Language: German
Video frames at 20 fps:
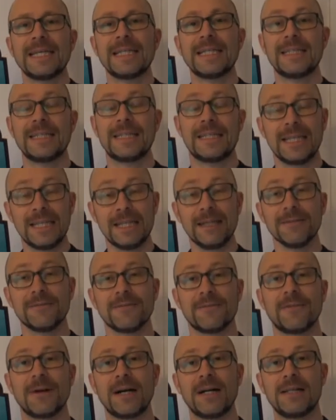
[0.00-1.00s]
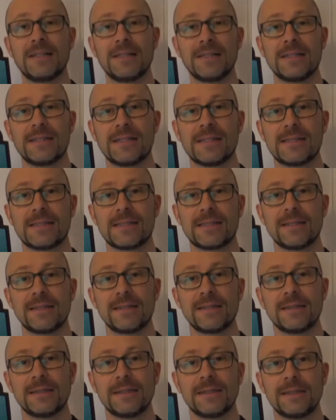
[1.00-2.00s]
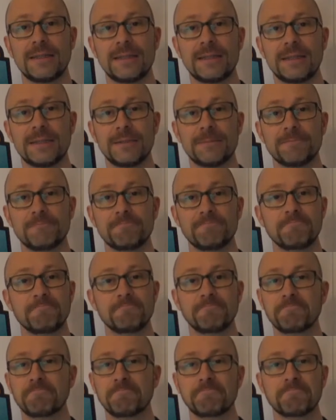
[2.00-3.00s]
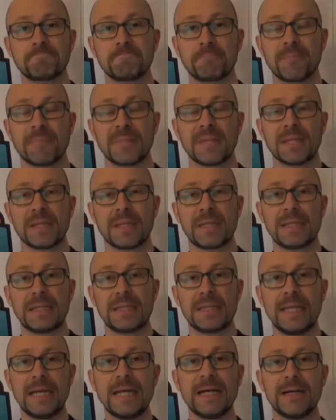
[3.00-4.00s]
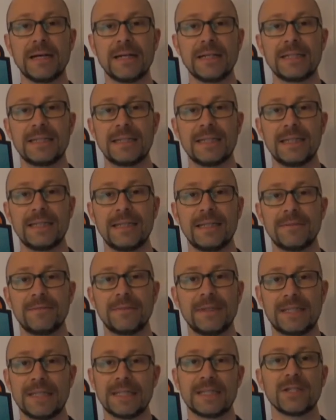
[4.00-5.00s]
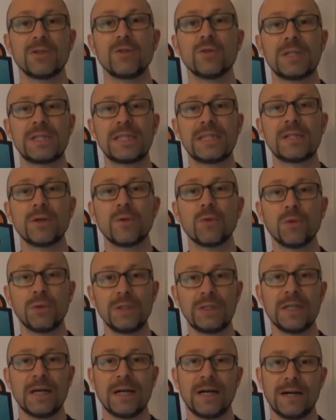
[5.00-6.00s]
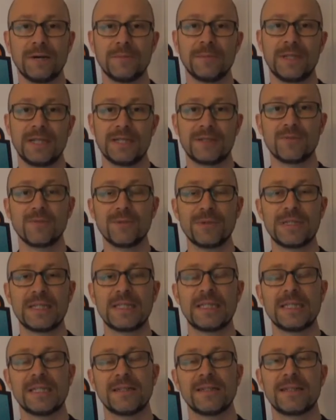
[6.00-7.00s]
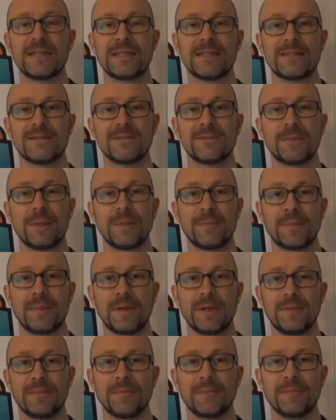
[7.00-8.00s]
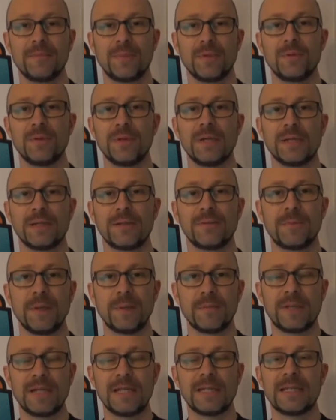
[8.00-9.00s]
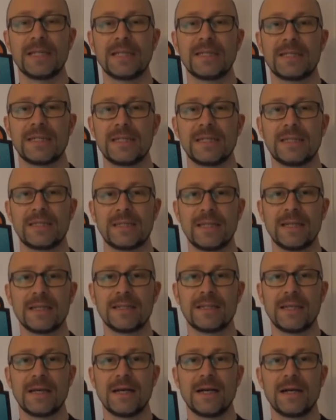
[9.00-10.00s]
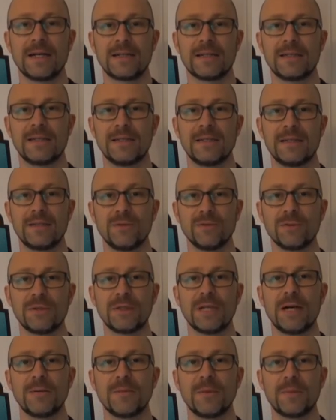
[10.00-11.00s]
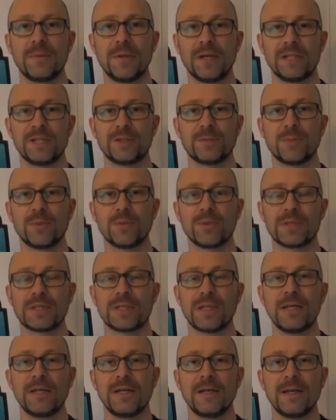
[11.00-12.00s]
Jedenfalls, ähm, naja, ich hatte nur dicke Unterarme. Das wusste ich ja, dass du beim, beim Bouldern, beim Klettern an sich sehr, sehr arg äh, die Unterarme beanspruchst.